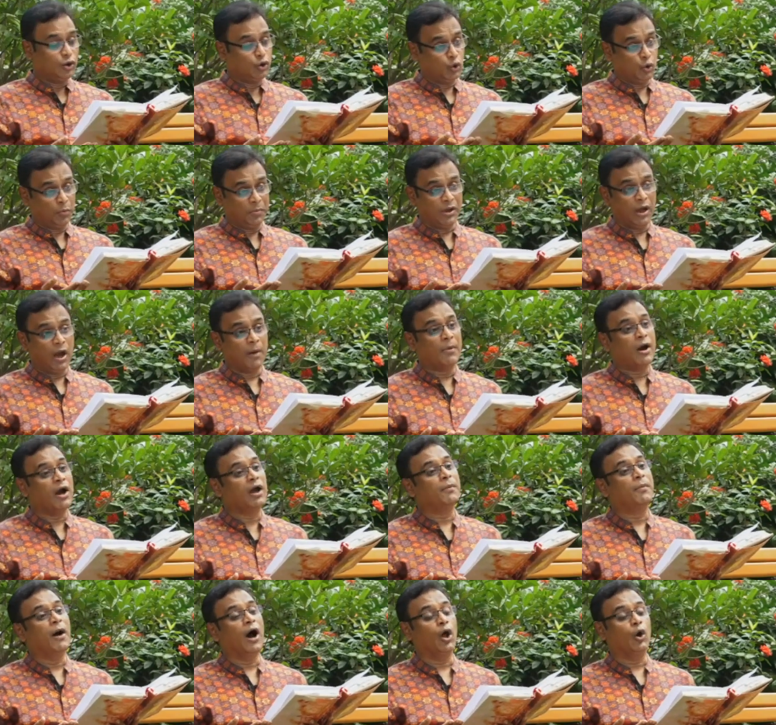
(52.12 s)
তুমি
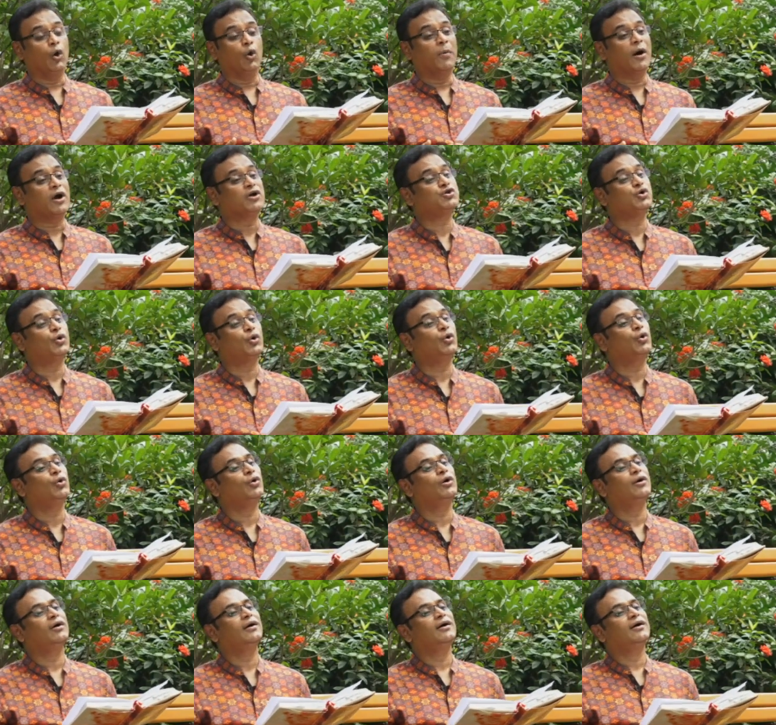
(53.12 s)
আমায় ভালোবাসো
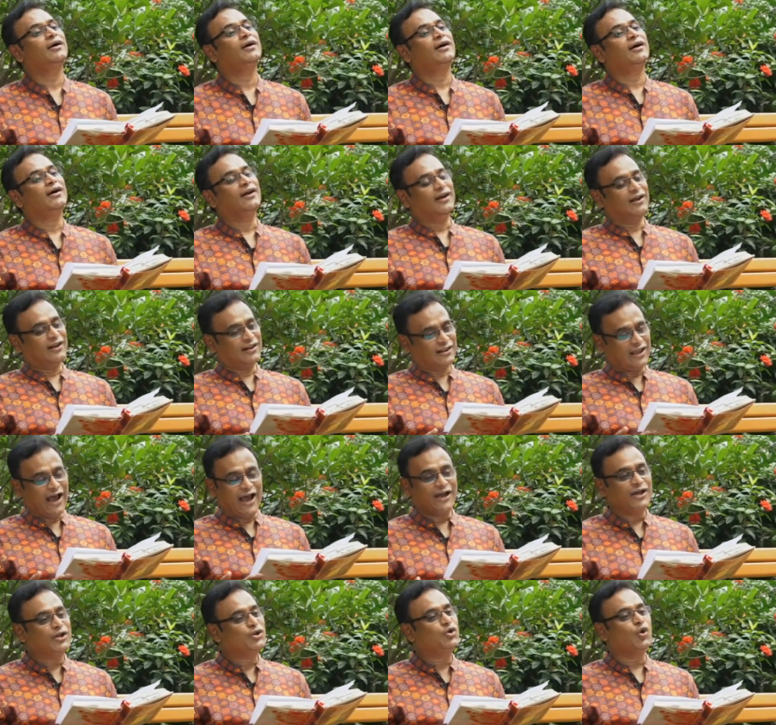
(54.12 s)

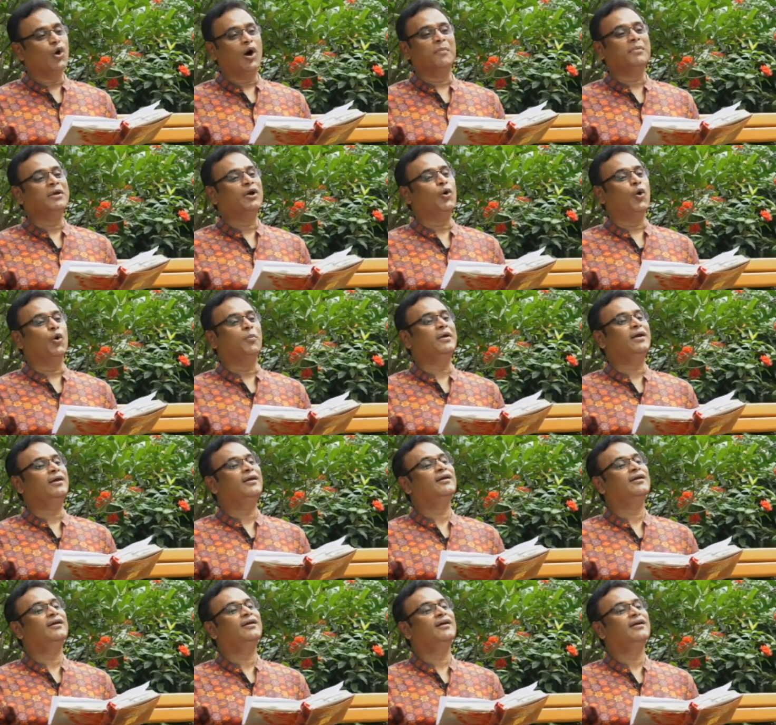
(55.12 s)
তাই তো আমি কবি
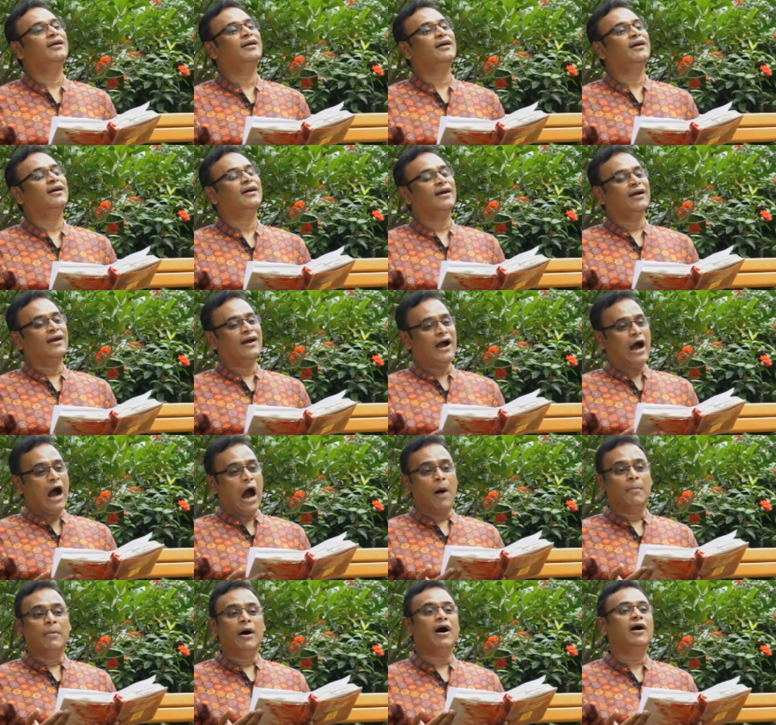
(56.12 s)

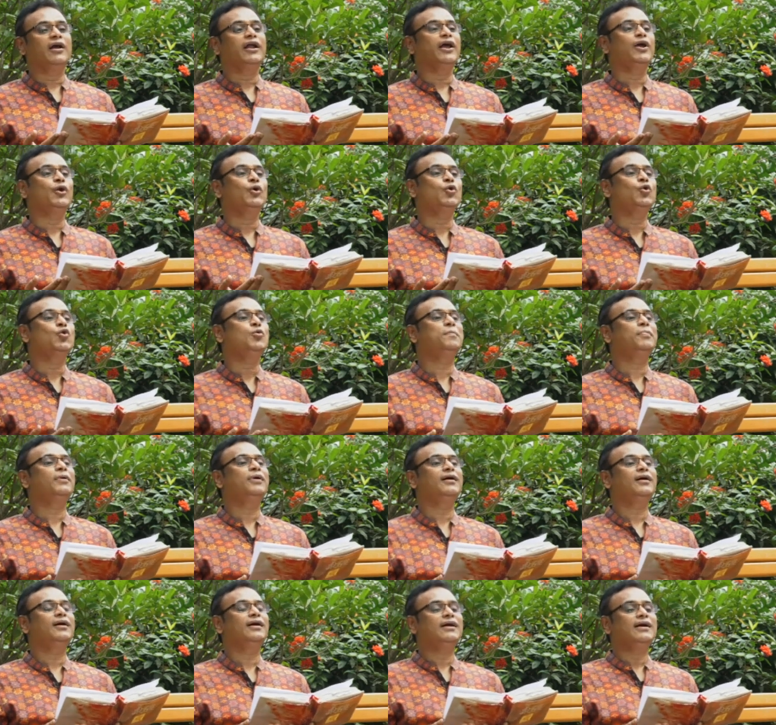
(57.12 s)
আমার এরূপ
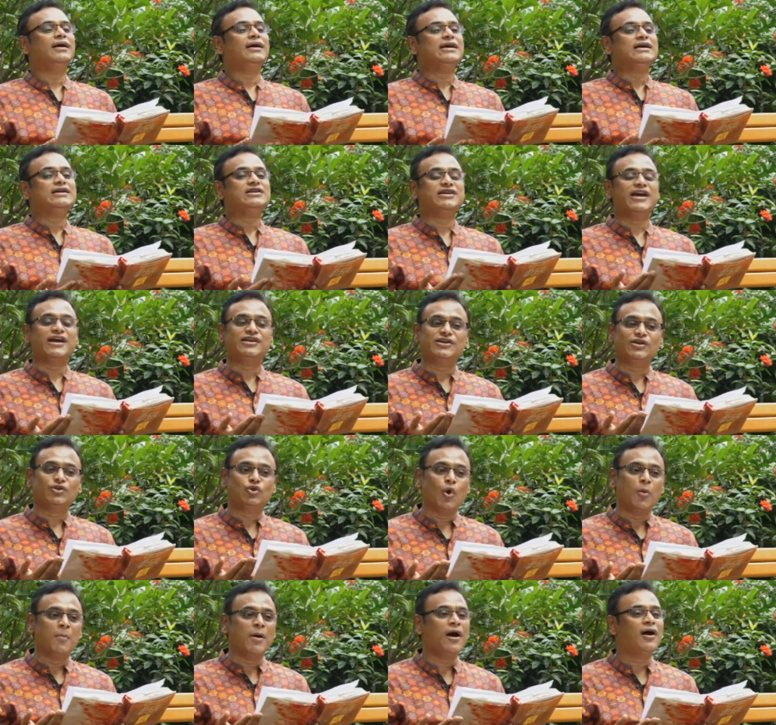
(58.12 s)
সে যে
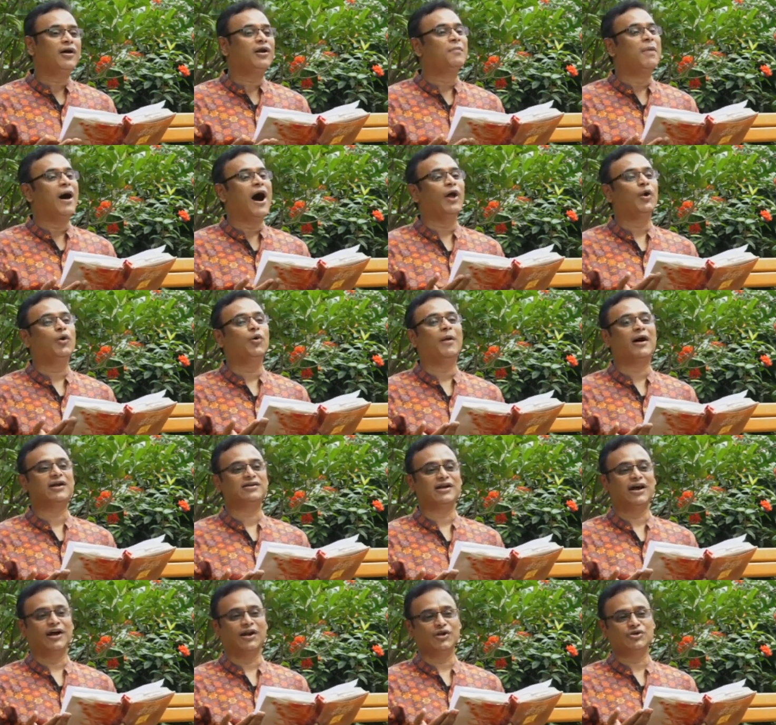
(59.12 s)
তোমার
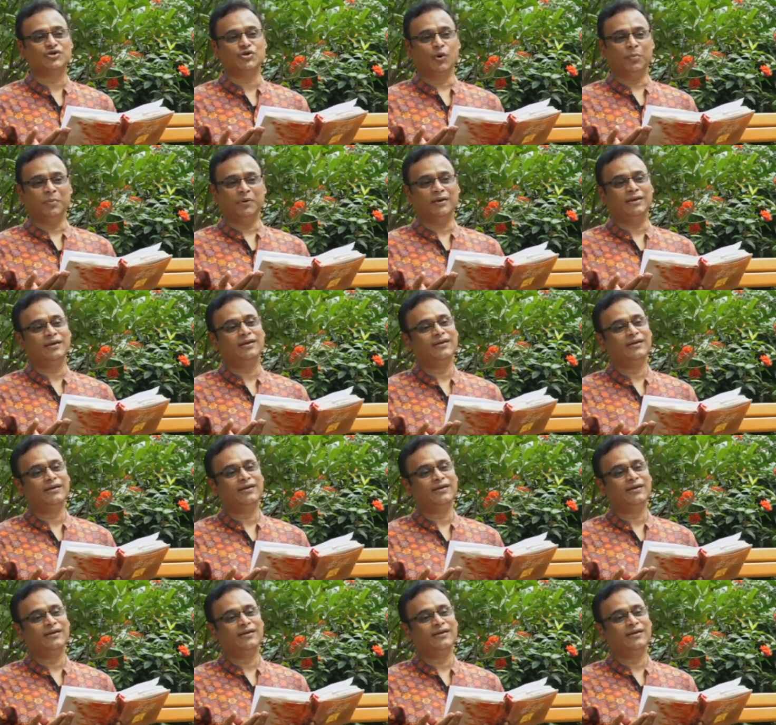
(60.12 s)
ভালোবাসার ছবি